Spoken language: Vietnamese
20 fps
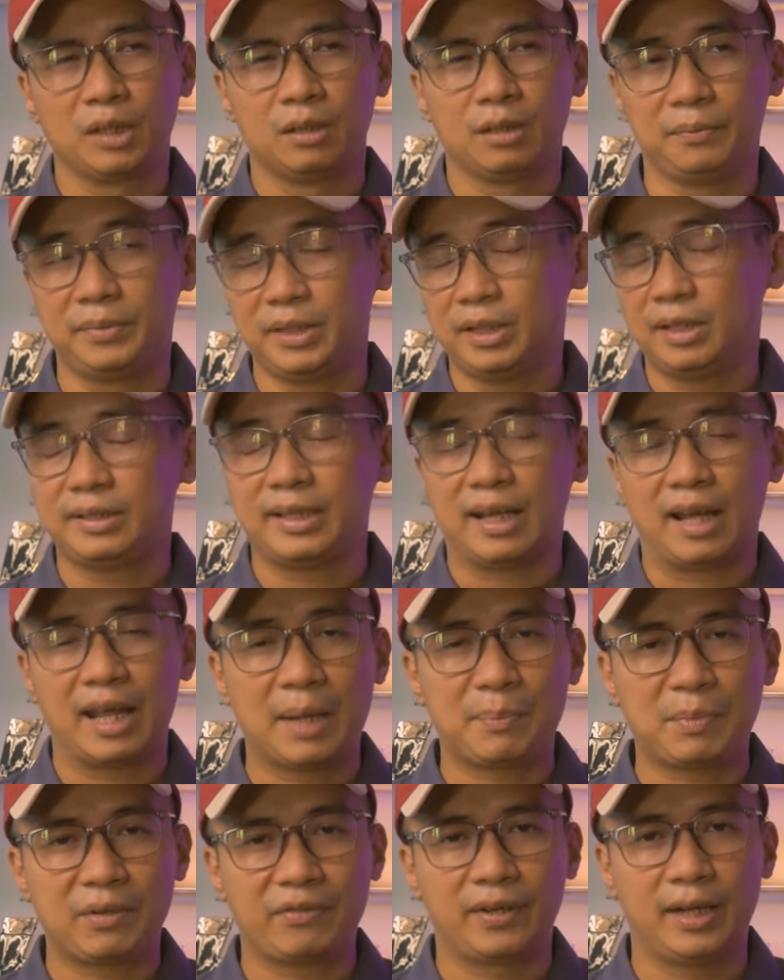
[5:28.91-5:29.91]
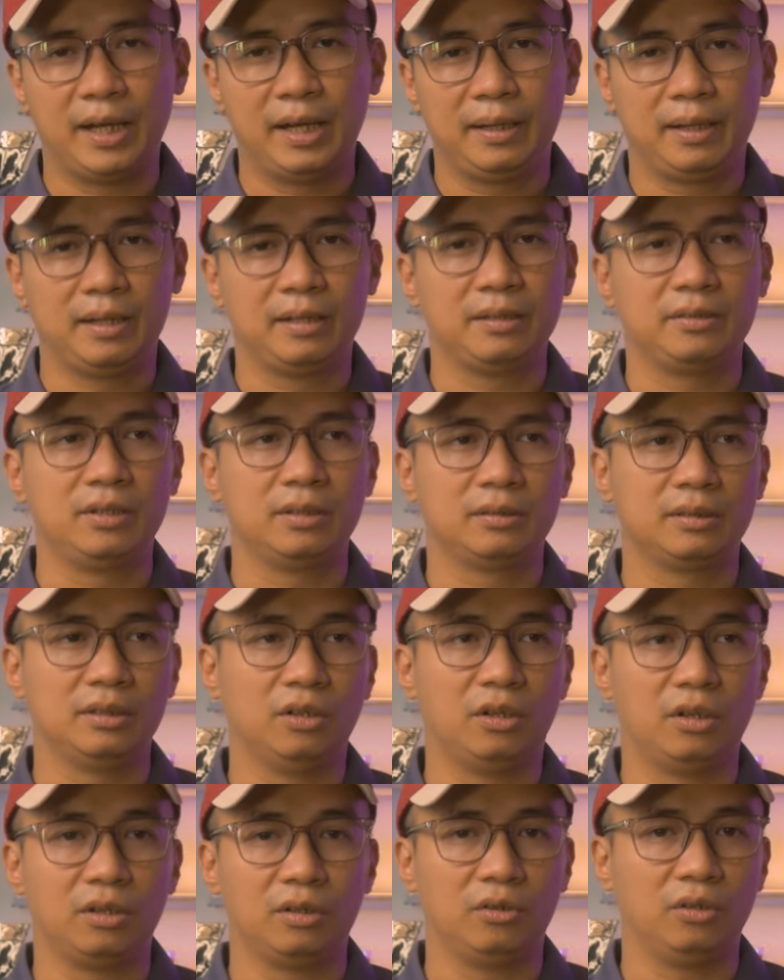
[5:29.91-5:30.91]
thậm chí là nhà MFK này trước thì
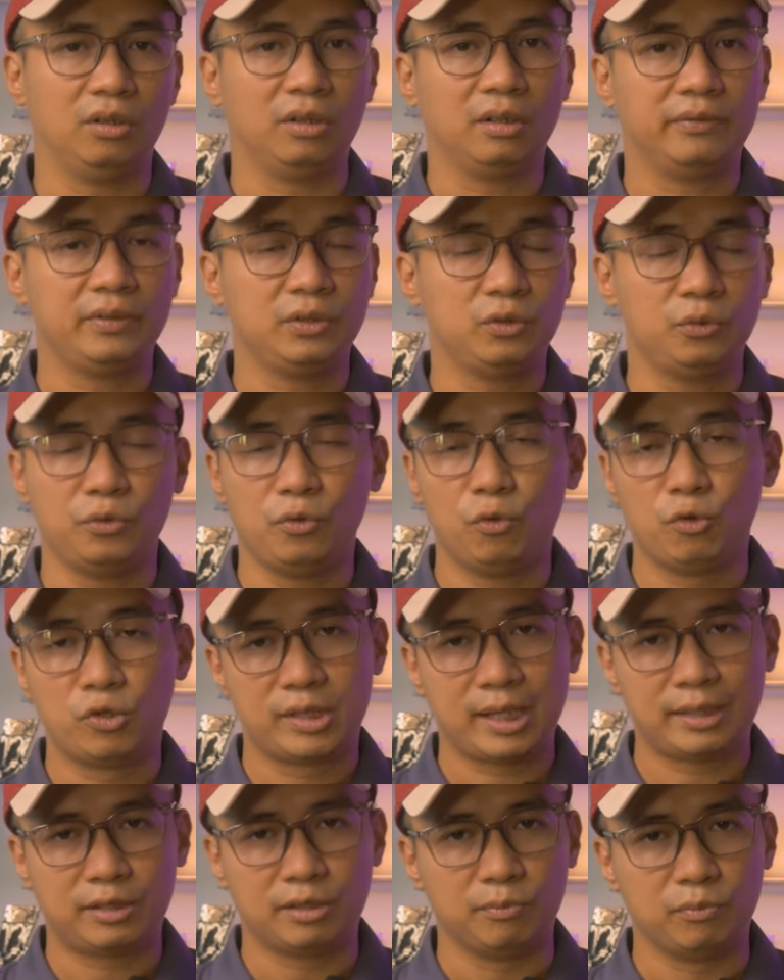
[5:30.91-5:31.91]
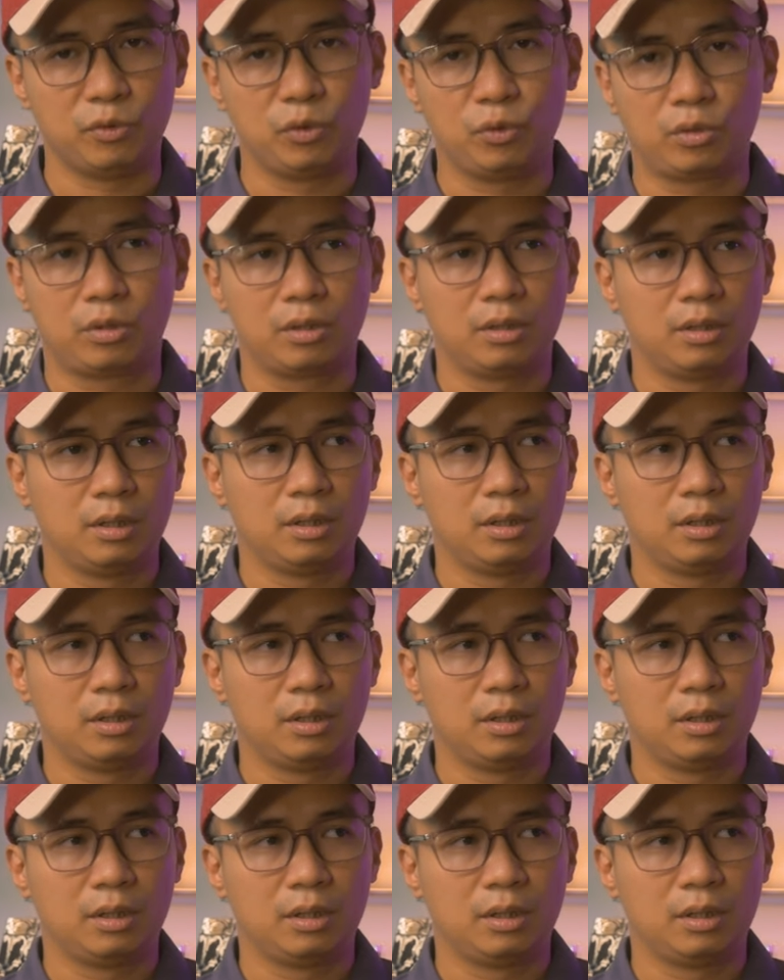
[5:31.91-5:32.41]
họ có ví dụ như Oud Mood, uh,